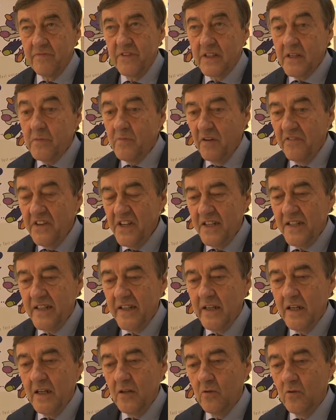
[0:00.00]
wird immer
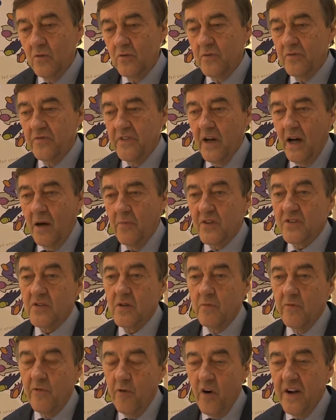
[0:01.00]
wichtiger und wir haben also
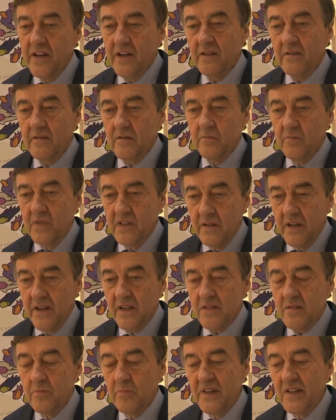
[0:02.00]
im Vorjahr mit dem
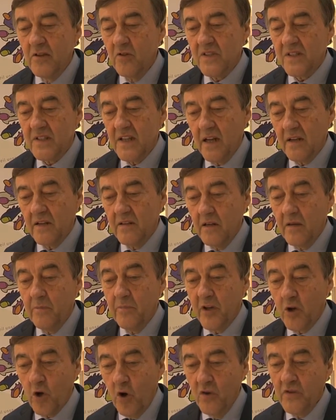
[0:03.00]
ersten Bildungstag äh,
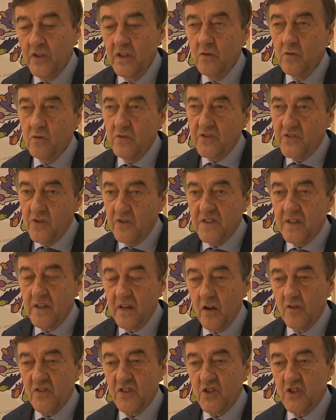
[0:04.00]
begonnen und es hat sich
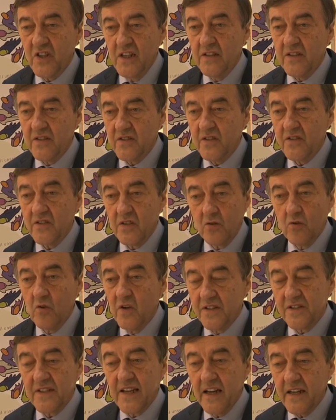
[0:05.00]
herausgestellt, dass das eine
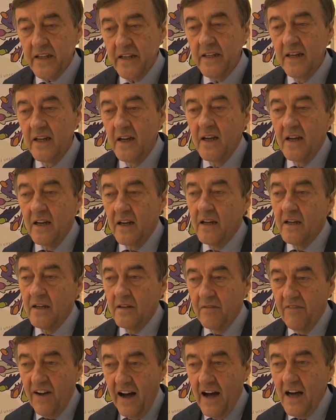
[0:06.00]
tolle Sache äh,
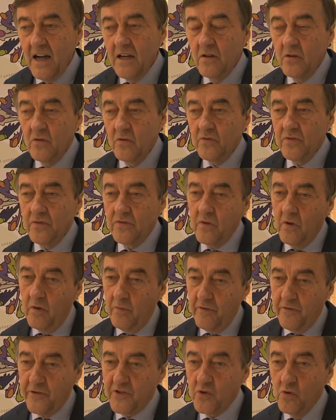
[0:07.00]
war und
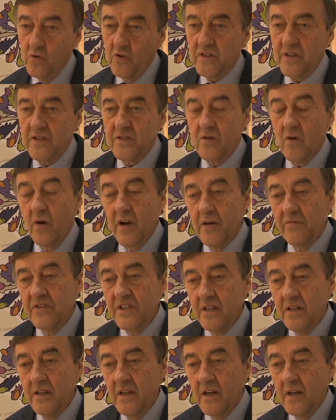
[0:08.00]
haben versucht, das heuer
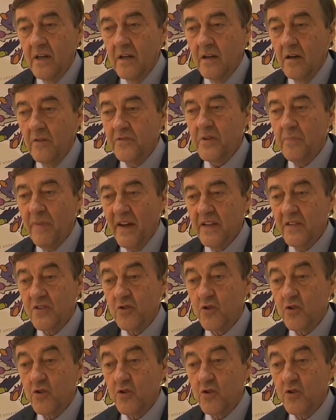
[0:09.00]
wieder auf die Beine